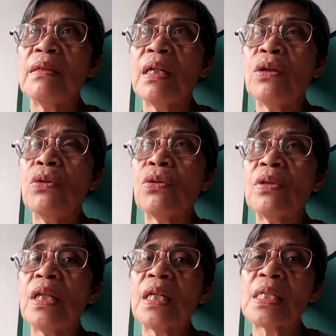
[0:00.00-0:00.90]

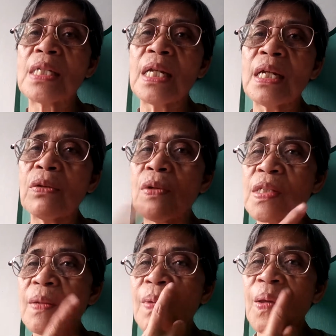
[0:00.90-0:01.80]
nag-order nga sana ako
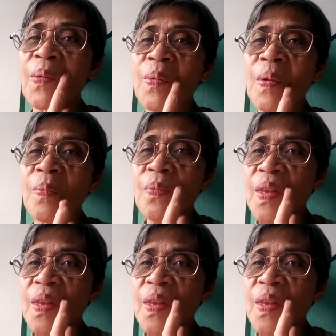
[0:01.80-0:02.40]
kasi mayroon,